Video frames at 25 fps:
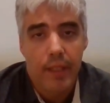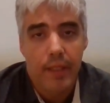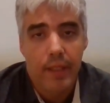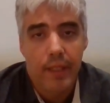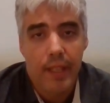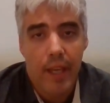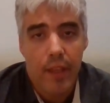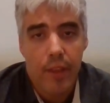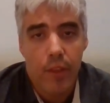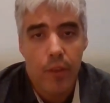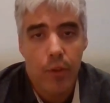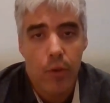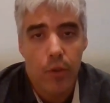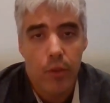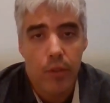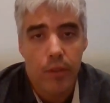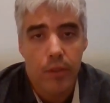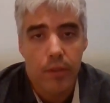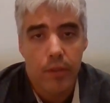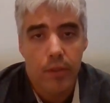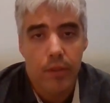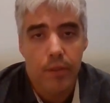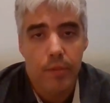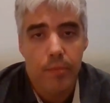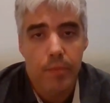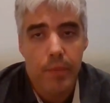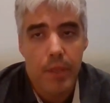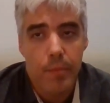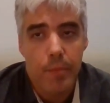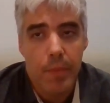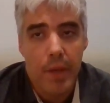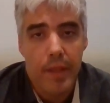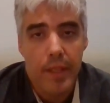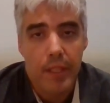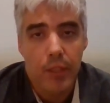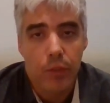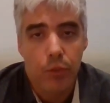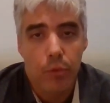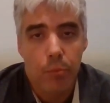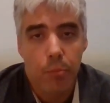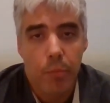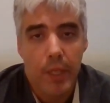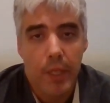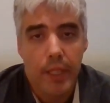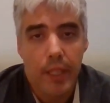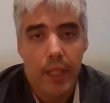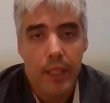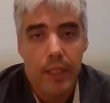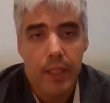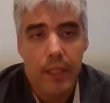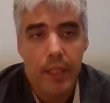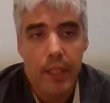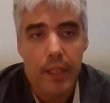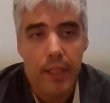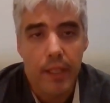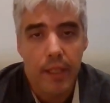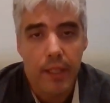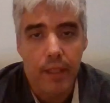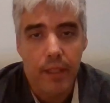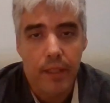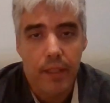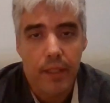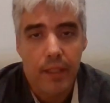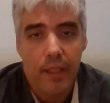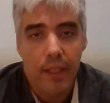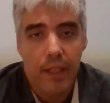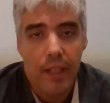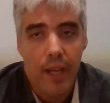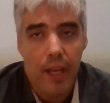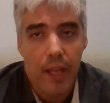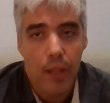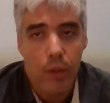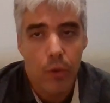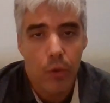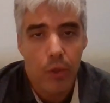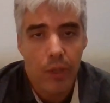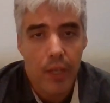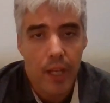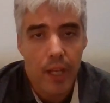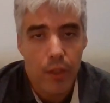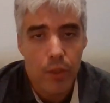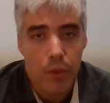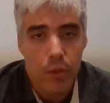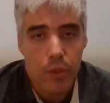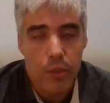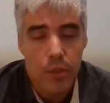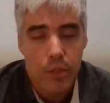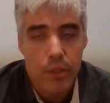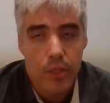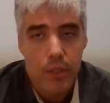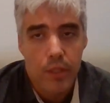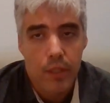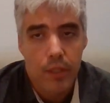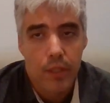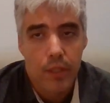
de Azón me parece un penalti claro, claro,